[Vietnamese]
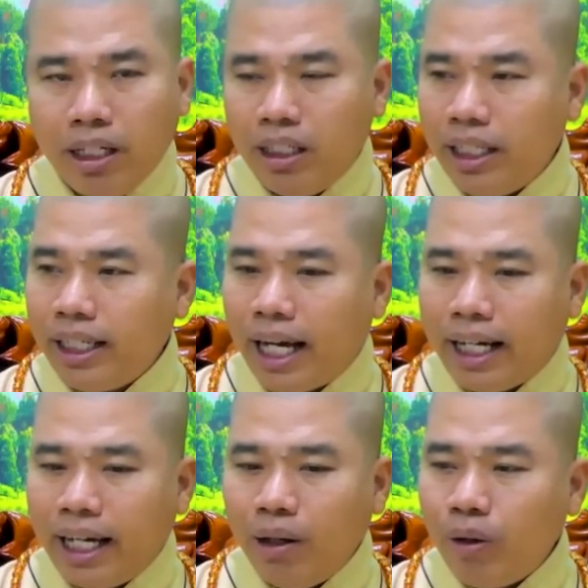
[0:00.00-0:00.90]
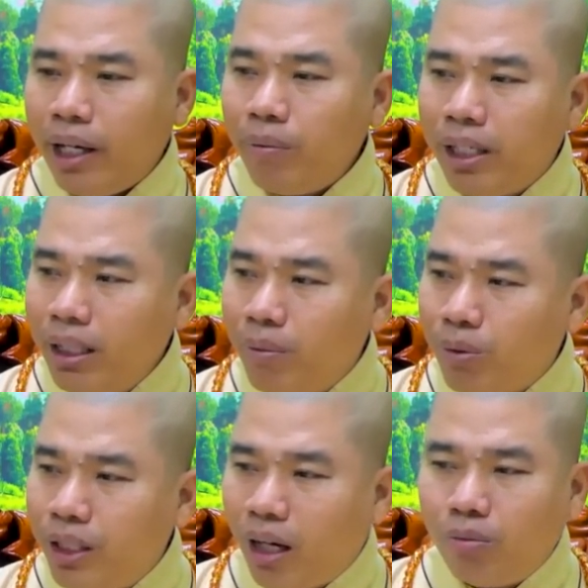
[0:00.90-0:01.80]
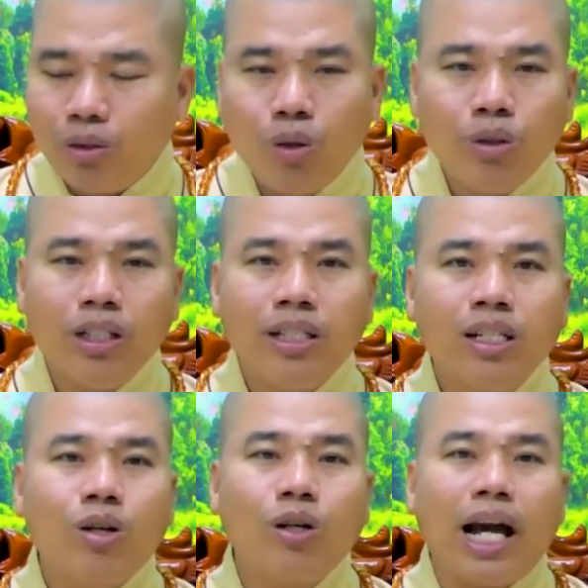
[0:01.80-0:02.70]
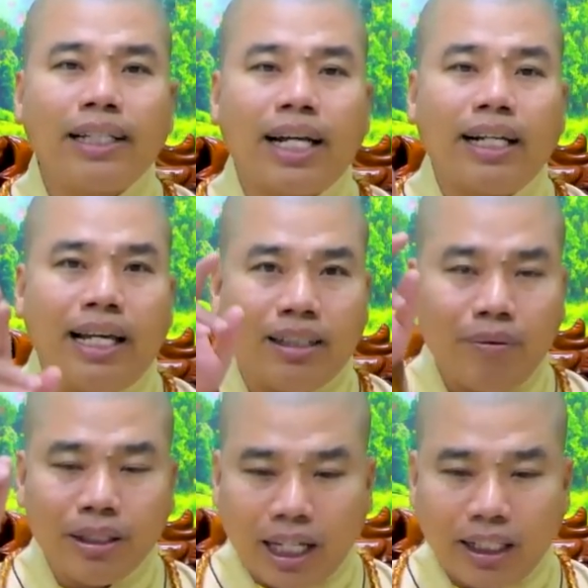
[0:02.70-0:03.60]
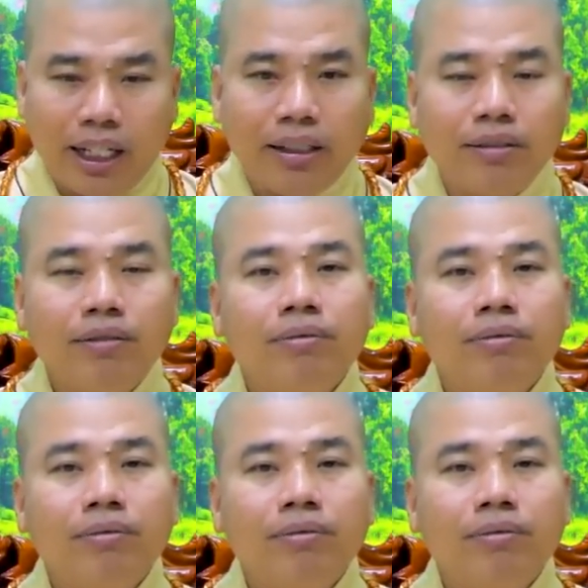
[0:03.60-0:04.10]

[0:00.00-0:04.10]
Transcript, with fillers: mình chỉ cần khéo léo mình đi một vòng khu vệ sinh coi có ai tắt đèn cho mình tắt đèn